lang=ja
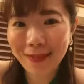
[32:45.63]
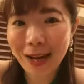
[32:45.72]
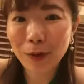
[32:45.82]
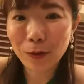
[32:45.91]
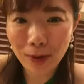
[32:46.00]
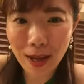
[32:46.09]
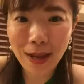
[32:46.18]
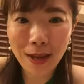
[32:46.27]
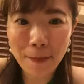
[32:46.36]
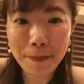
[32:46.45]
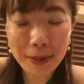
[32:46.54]
あのね
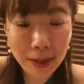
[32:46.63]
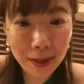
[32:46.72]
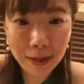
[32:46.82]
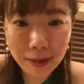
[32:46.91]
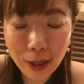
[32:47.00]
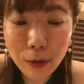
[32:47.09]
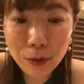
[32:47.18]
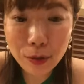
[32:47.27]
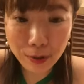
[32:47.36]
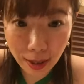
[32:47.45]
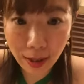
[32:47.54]
やっぱり
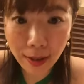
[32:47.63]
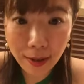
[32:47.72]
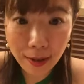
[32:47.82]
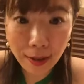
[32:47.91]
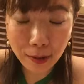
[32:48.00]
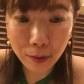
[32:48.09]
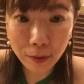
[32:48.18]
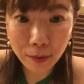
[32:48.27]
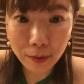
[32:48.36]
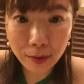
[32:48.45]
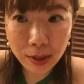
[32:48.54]
セックスってあの
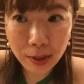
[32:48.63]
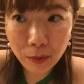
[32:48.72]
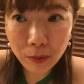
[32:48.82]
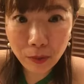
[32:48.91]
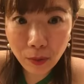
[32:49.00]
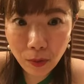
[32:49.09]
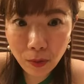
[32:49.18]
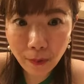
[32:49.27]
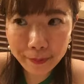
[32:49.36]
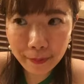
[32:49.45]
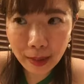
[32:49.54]
自分
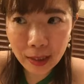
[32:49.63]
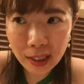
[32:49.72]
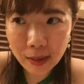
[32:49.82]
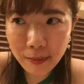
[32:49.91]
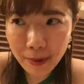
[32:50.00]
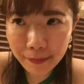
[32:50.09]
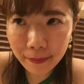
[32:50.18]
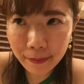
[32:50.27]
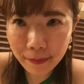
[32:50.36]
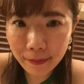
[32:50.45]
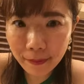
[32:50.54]
の一
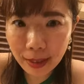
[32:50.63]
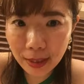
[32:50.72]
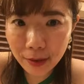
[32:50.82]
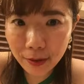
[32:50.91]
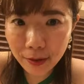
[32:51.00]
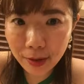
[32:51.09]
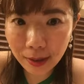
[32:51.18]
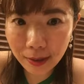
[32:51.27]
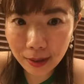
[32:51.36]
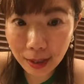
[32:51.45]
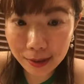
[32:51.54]
番醜かっ
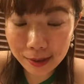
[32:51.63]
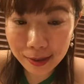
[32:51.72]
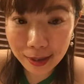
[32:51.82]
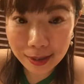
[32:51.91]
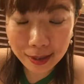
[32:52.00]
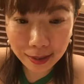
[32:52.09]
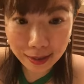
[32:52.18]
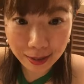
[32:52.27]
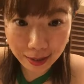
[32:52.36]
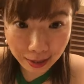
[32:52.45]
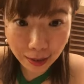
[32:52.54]
たり恥ずかしかっ
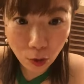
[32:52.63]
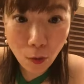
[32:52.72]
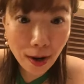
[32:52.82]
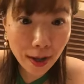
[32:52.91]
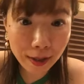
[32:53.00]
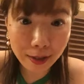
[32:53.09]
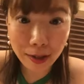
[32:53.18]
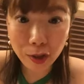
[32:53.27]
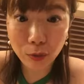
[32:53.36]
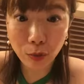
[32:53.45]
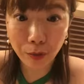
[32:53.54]
たり怖かったり
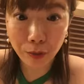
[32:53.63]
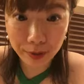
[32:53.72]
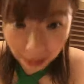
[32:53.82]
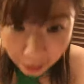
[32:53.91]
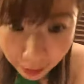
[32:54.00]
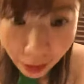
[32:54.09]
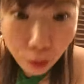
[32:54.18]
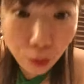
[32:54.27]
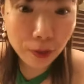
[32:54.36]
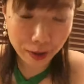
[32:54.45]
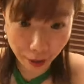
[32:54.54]
するものの全開
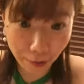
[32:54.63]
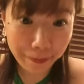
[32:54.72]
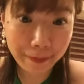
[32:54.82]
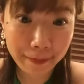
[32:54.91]
放なんだよ